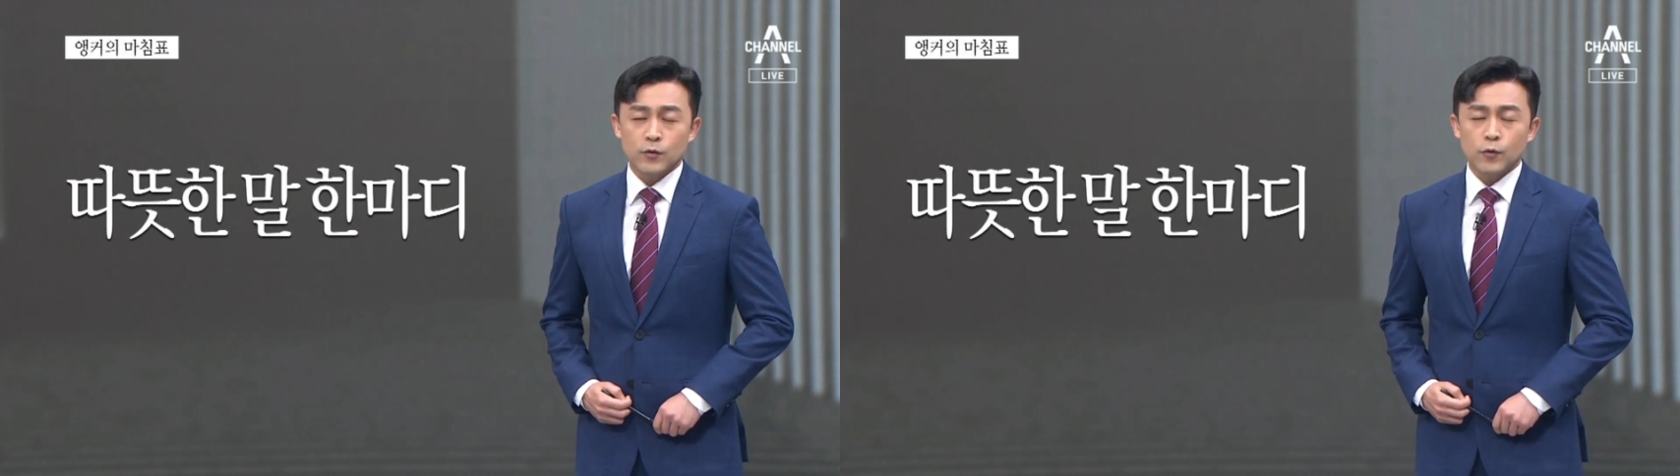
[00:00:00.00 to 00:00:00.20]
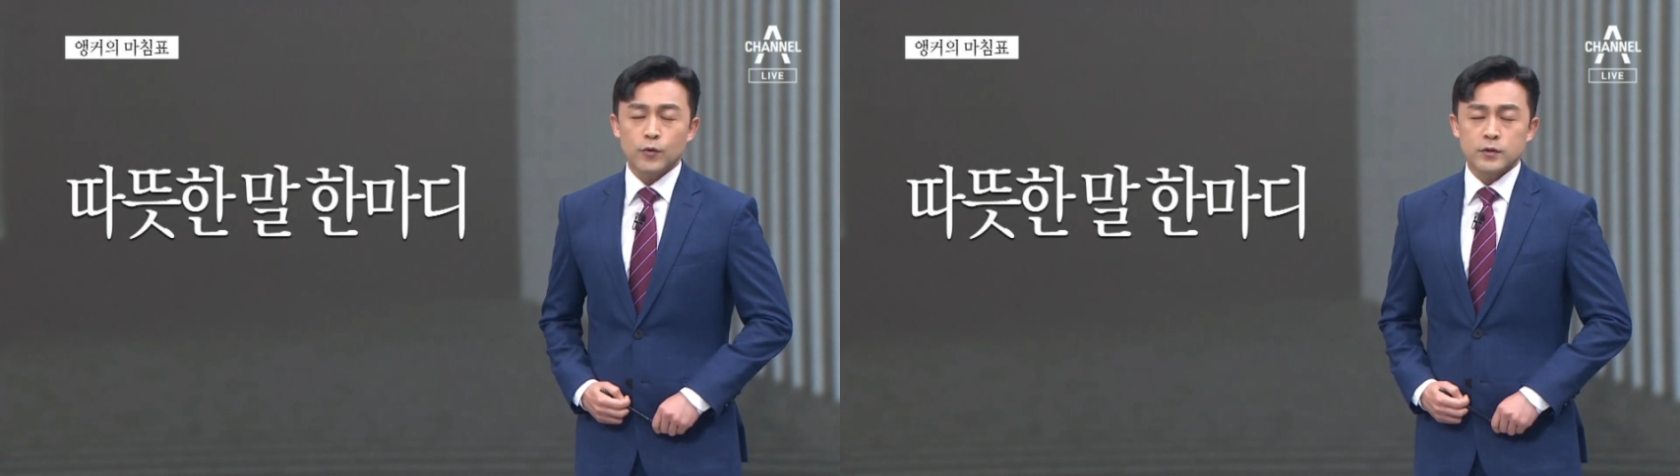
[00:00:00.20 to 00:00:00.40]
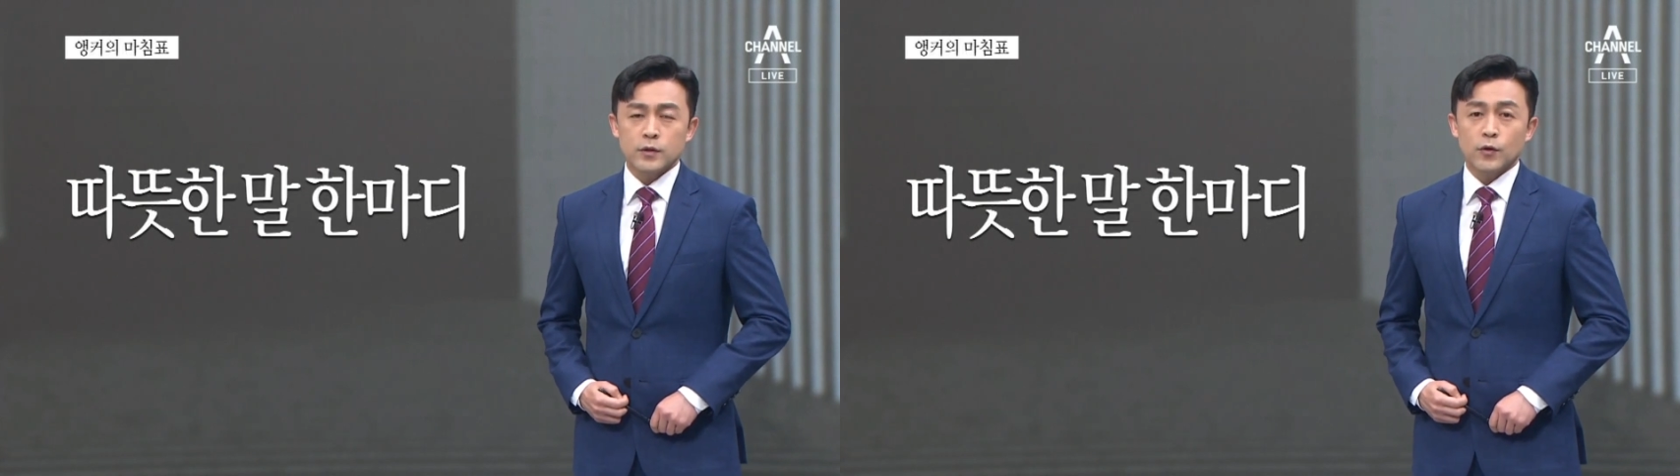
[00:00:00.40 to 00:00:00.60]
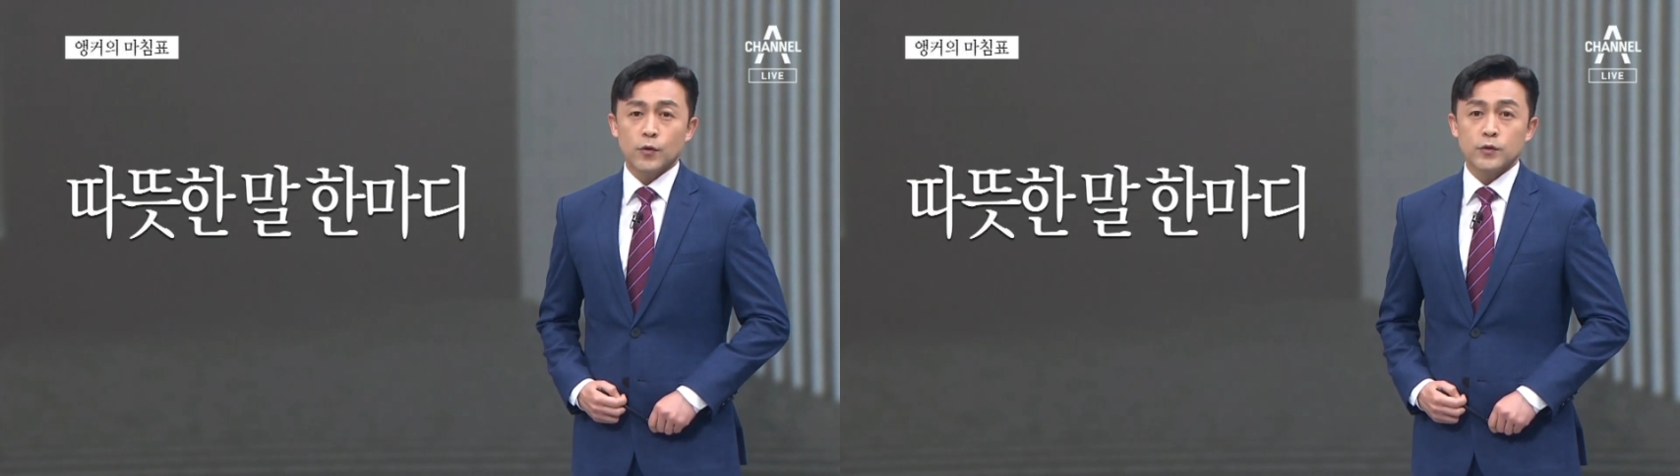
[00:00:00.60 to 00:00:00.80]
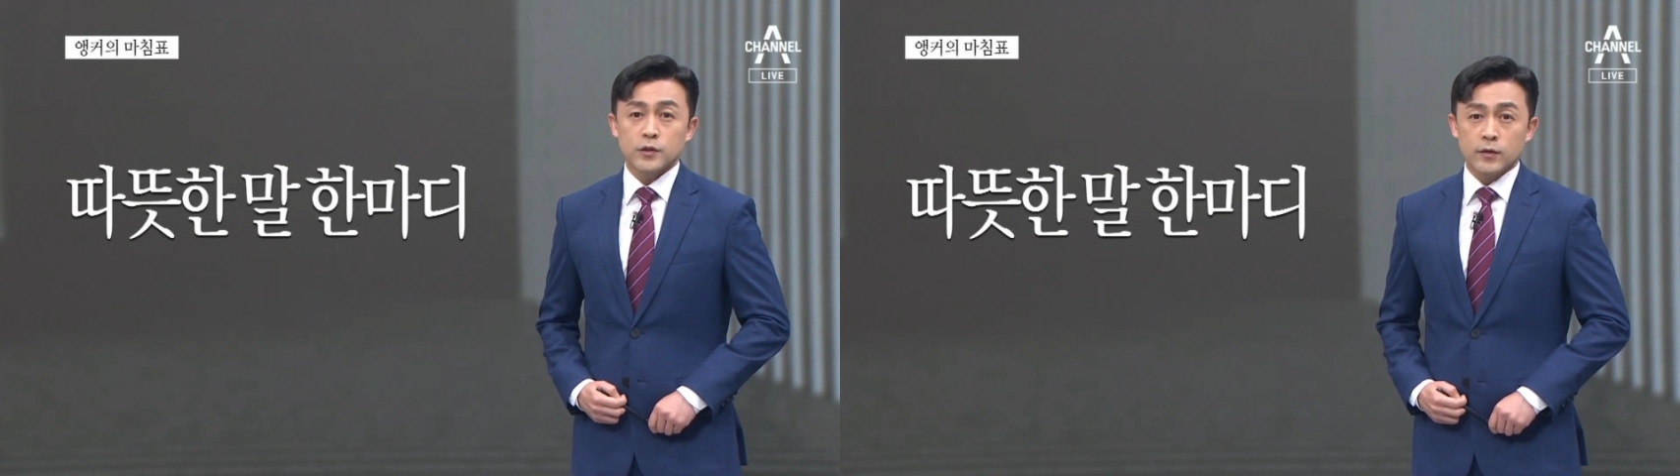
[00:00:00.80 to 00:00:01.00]
꼭
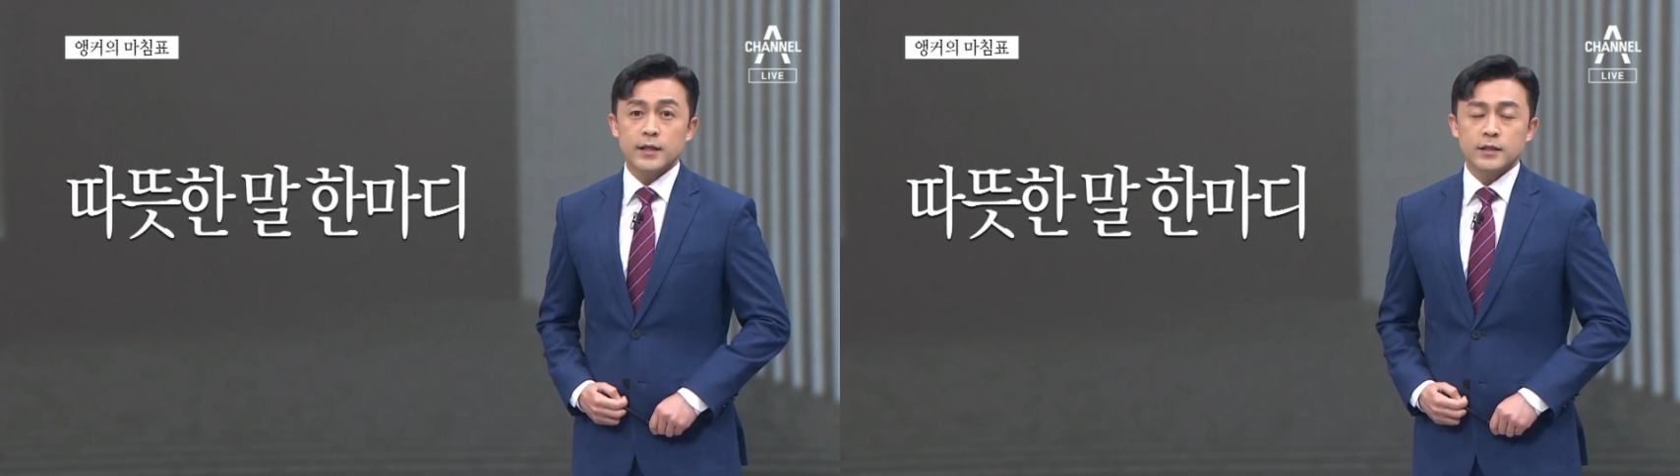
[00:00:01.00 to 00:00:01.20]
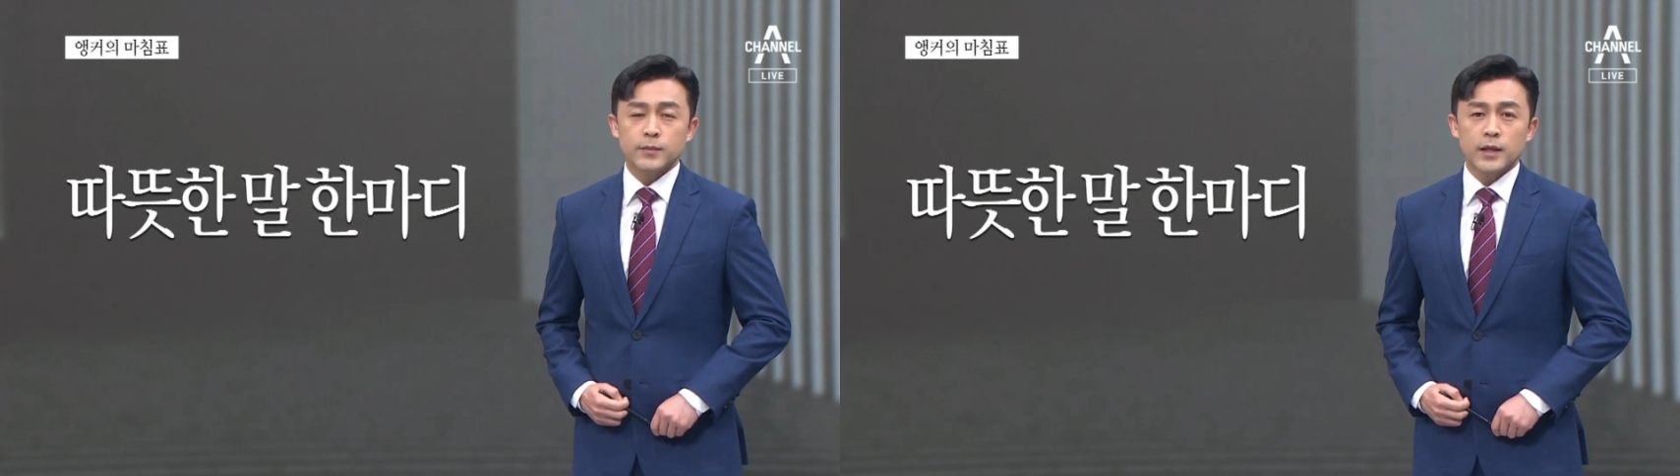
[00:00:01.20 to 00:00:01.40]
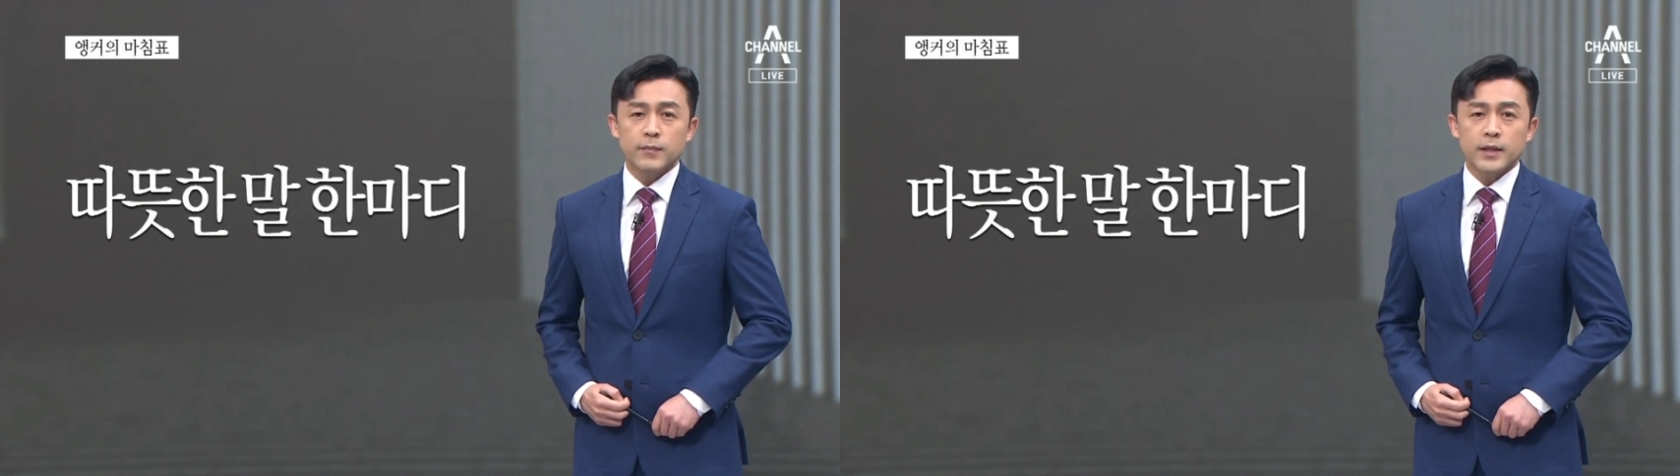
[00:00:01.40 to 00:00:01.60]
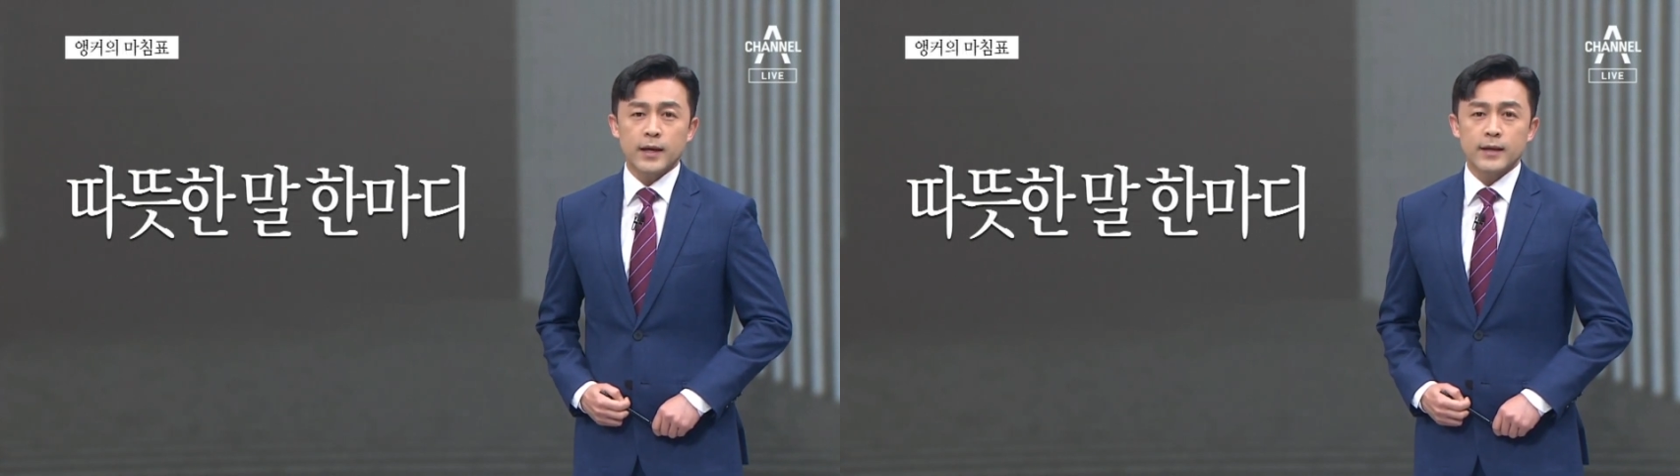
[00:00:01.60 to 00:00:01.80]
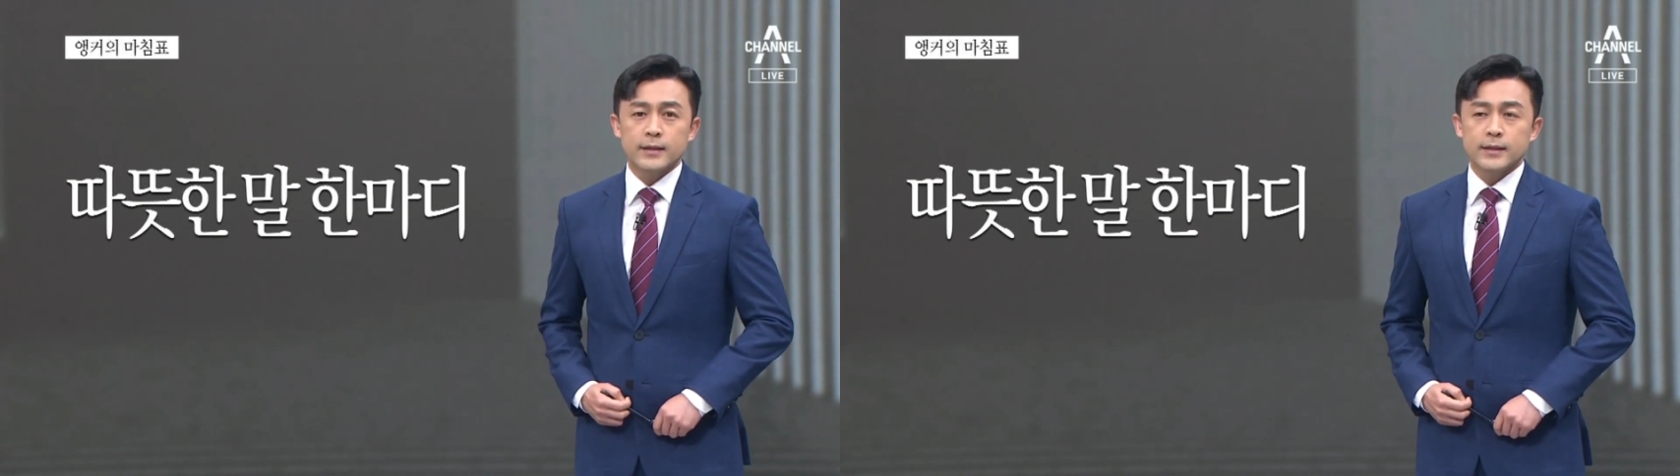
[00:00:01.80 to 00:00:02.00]
서로 전했으면 합니다.